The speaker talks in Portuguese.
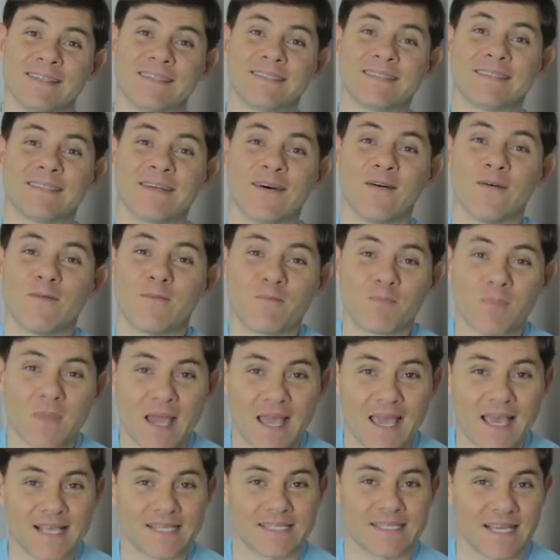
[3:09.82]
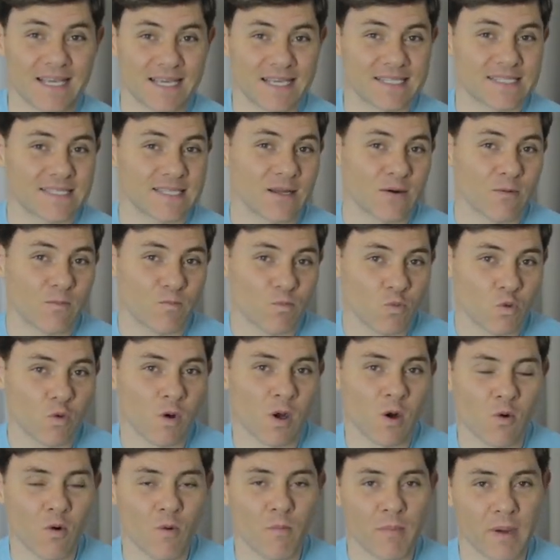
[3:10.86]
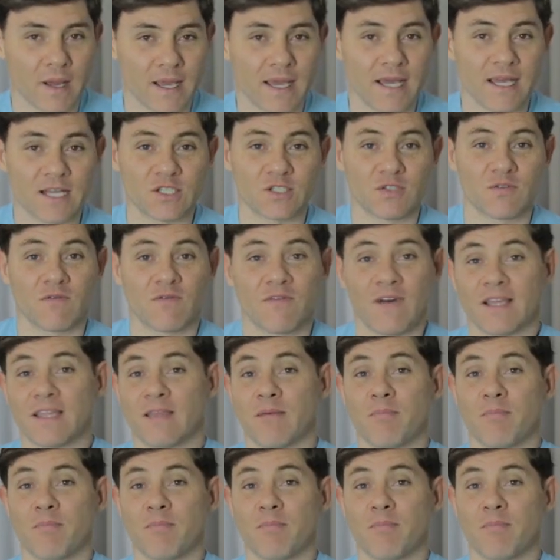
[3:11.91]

Então, essa questão do acompanhante vai